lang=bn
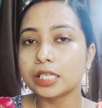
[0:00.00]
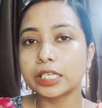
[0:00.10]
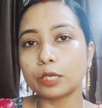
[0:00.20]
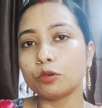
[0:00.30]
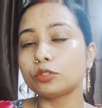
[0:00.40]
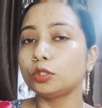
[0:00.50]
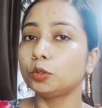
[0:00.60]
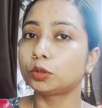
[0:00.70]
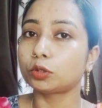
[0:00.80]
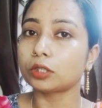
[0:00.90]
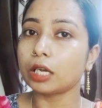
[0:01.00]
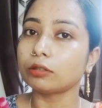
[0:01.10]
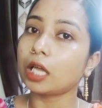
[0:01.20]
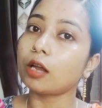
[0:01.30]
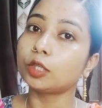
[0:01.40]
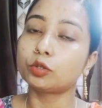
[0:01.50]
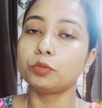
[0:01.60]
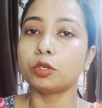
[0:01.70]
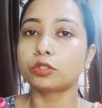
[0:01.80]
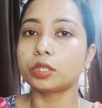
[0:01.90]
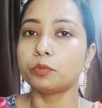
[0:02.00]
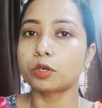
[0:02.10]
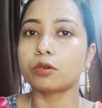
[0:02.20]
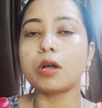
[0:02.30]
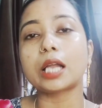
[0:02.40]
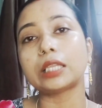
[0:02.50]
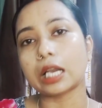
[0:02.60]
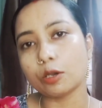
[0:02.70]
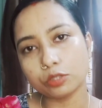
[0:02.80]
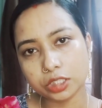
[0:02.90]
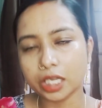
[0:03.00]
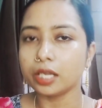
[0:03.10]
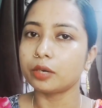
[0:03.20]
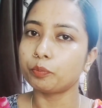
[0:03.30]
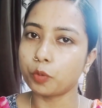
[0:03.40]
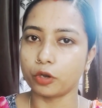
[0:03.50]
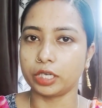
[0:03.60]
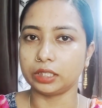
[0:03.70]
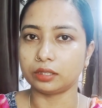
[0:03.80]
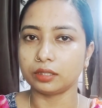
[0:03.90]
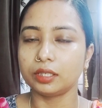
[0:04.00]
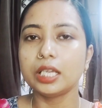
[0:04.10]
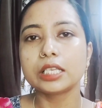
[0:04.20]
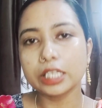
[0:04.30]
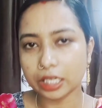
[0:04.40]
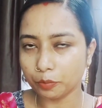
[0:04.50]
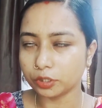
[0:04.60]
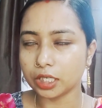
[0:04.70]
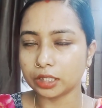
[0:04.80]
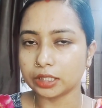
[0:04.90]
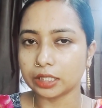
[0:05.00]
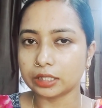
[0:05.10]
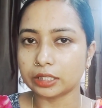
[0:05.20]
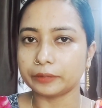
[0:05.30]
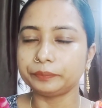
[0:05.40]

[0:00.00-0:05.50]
সেগুলো যদি উত্তর দাও তাহলে তুমি হচ্ছে মূর্খ আর তারা হচ্ছে পণ্ডিত সেটা বোঝাতে চাচ্ছে